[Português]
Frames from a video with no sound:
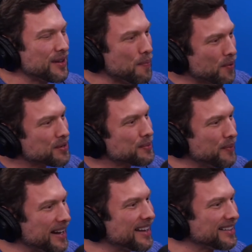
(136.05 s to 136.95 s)
Eu posso
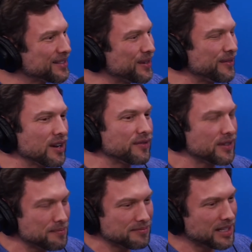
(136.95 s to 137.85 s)
parar na sua vaga? Eu
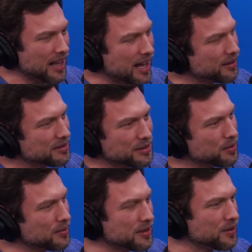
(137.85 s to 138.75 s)
falei, claro, sem
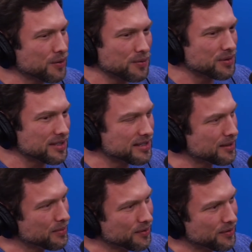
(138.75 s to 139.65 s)
problema nenhum, como você
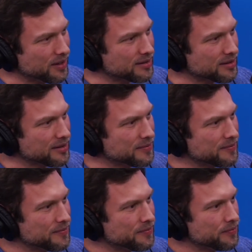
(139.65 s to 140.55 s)
sempre fez.
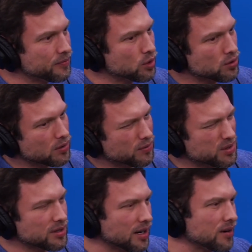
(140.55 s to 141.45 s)
Eu só não vou
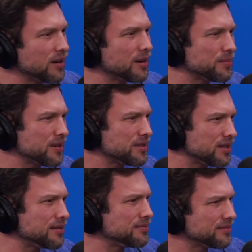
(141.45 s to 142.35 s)
tirar agora, porque eu acho
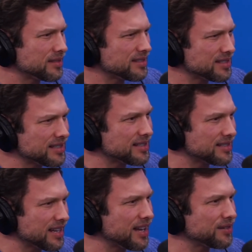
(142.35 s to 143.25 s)
que
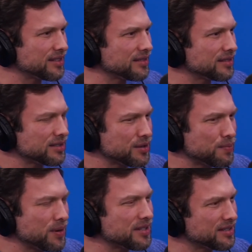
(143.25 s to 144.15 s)
desnecessário, né? A gente
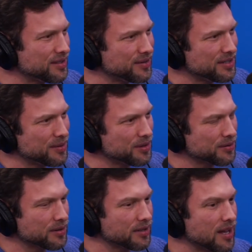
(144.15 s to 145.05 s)
pode dividir a mesma
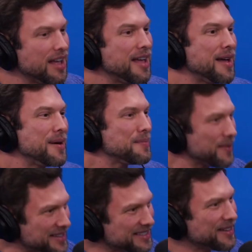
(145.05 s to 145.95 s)
coisa.
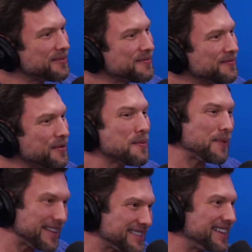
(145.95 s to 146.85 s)
Pois não, foi um
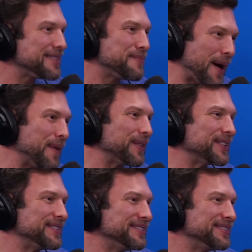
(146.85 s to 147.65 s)
prazer, Paulo.